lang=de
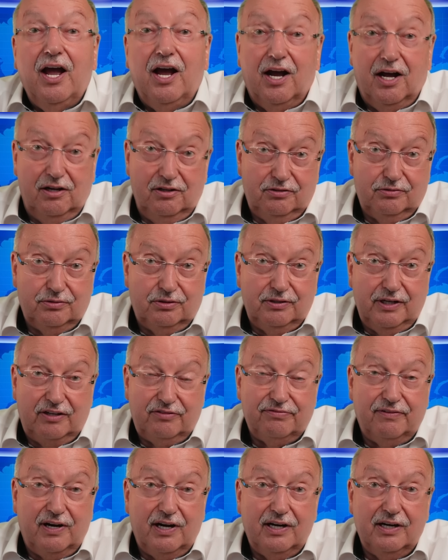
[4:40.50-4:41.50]
Also
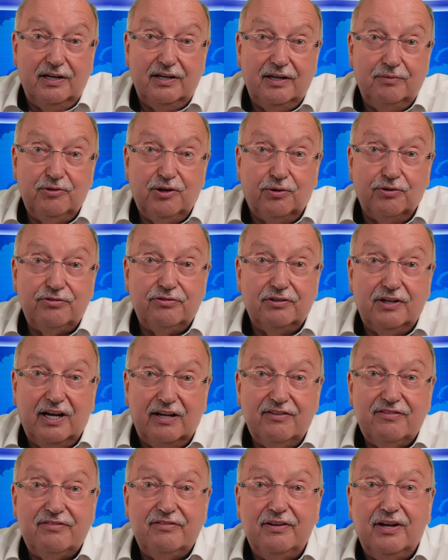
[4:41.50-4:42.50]
es war im Großen und
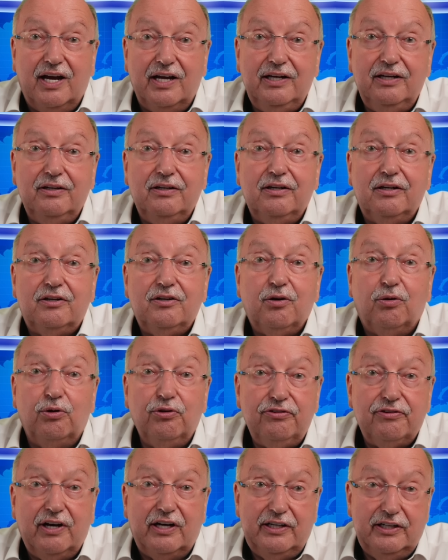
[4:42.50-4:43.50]
Ganzen eine
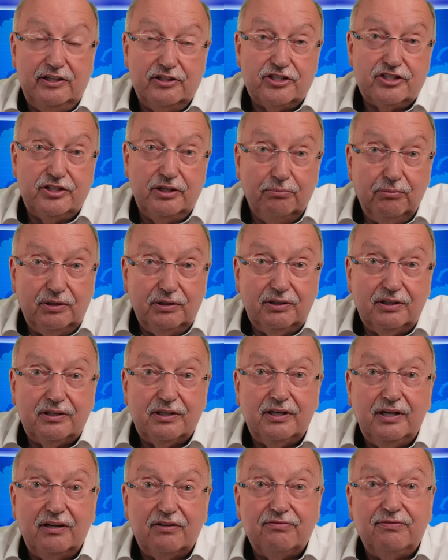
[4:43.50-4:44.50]
großartige Stimmung.
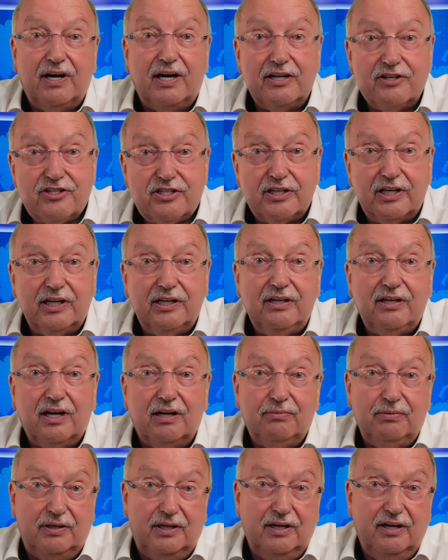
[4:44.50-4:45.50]
Es war anstrengend,
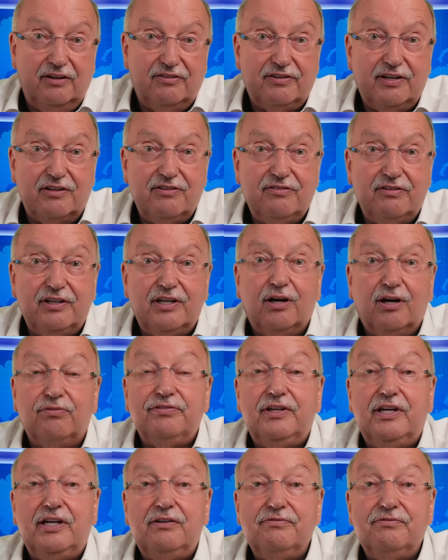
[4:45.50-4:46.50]
aber es hat sich auf
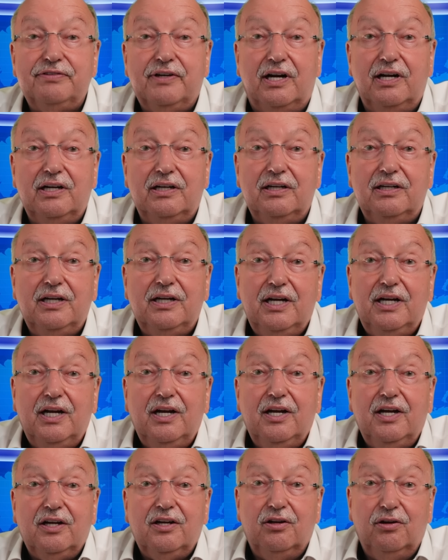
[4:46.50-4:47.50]
jeden Fall
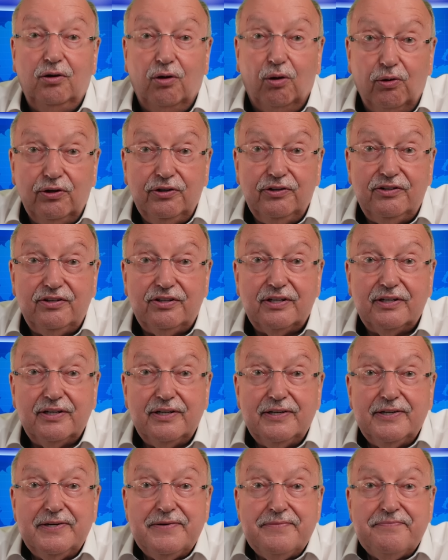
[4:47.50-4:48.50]
gelohnt.
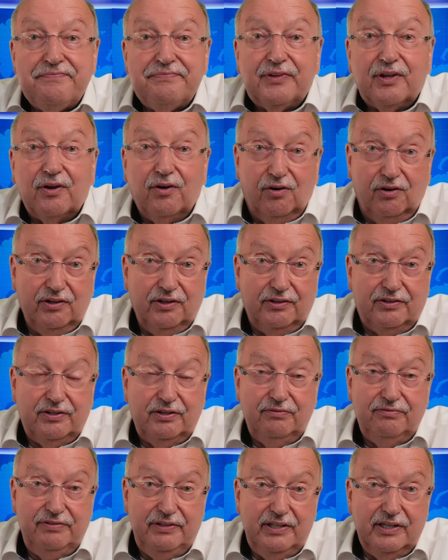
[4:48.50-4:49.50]
Und
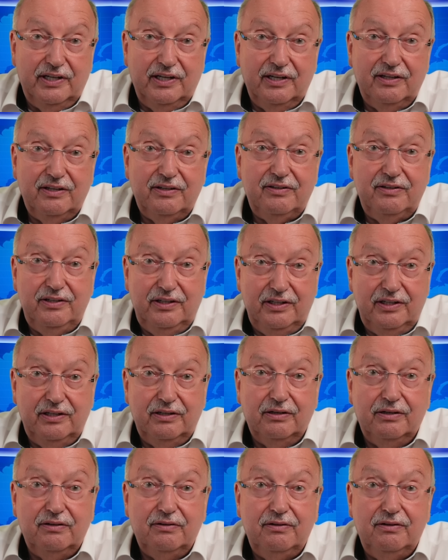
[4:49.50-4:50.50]
wir,
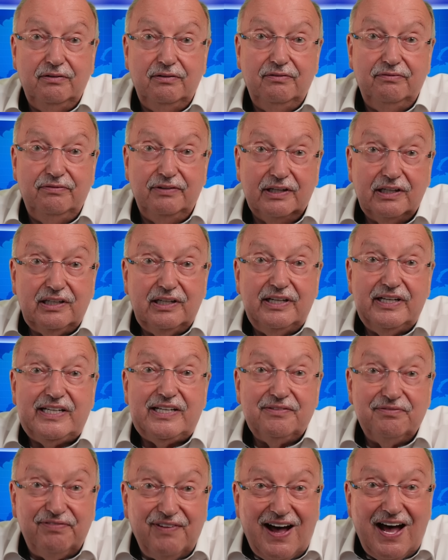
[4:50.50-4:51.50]
die
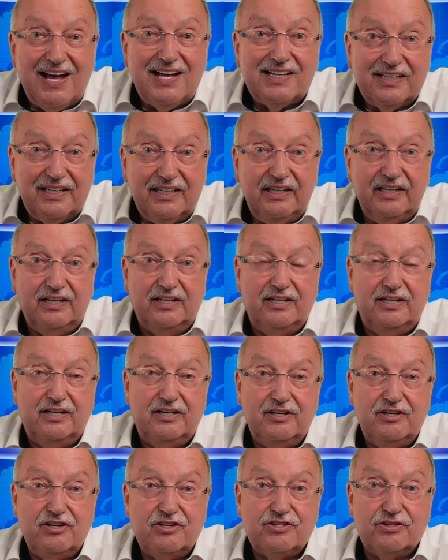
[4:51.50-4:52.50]
wirklich wahren
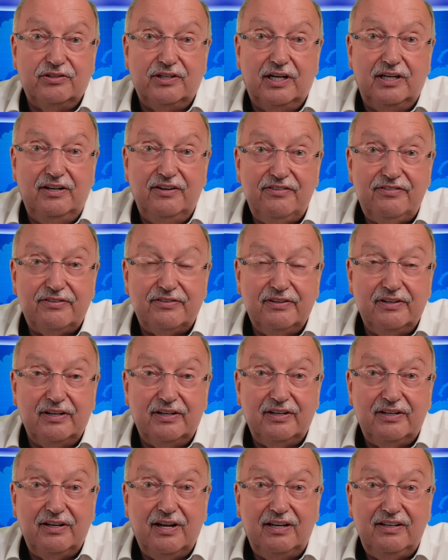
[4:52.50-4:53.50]

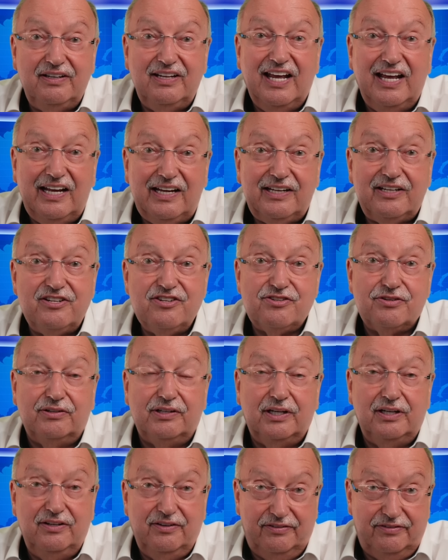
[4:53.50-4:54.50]
Journalisten, die echten
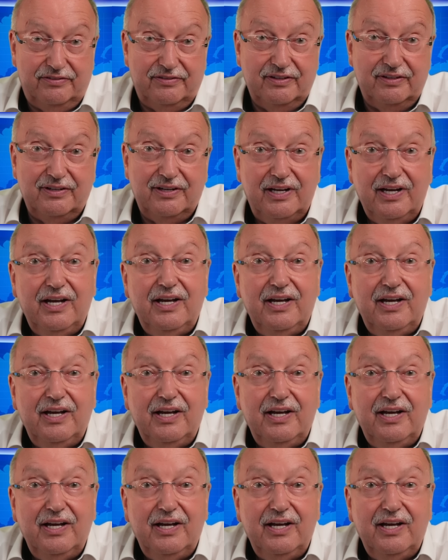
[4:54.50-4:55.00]
Journalisten,